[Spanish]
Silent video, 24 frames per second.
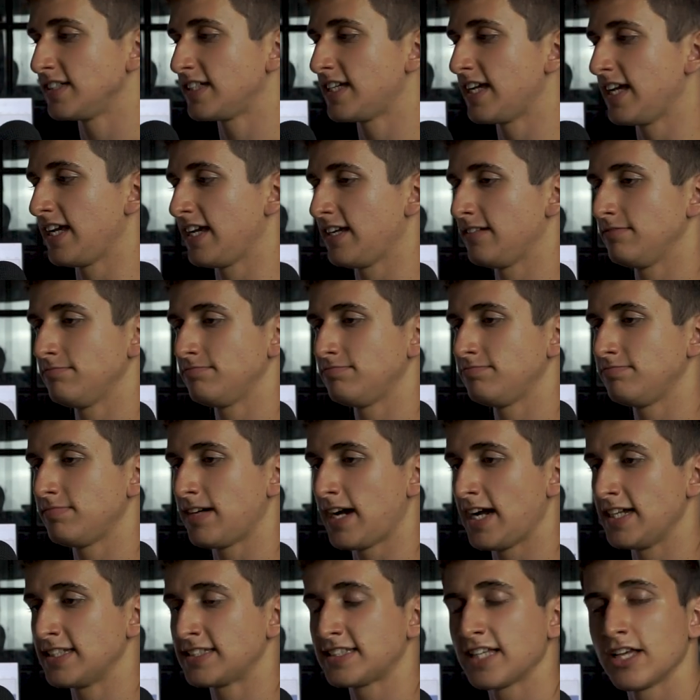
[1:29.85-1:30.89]
que
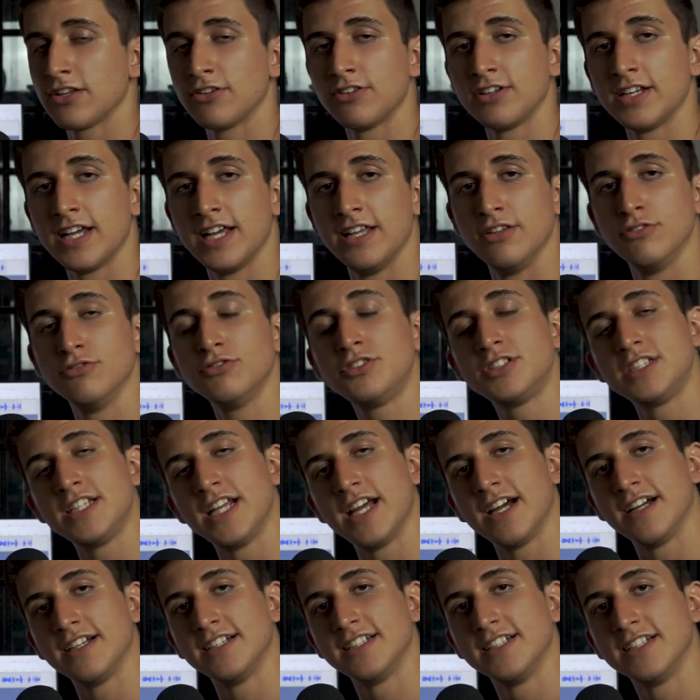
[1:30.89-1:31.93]
ha estado en la
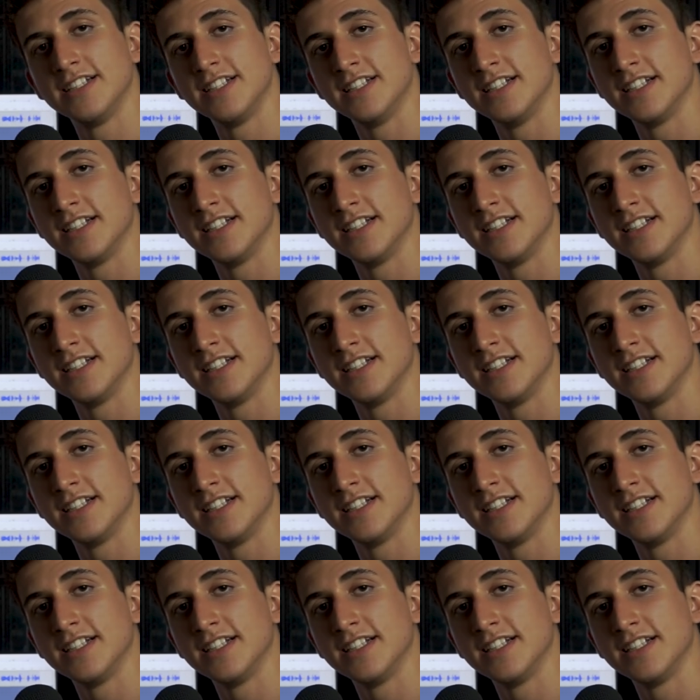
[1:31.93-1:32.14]
industria.